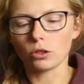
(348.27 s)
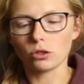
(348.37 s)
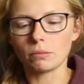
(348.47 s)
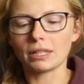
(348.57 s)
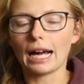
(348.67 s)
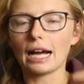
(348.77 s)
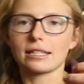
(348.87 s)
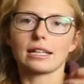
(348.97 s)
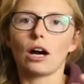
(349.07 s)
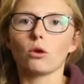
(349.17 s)
aus dem
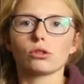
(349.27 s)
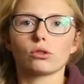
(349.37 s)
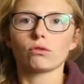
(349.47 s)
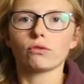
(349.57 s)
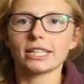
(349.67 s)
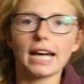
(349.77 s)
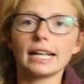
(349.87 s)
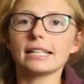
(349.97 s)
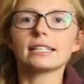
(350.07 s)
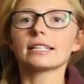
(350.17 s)
Glas raus und
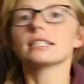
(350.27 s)
verteilen sich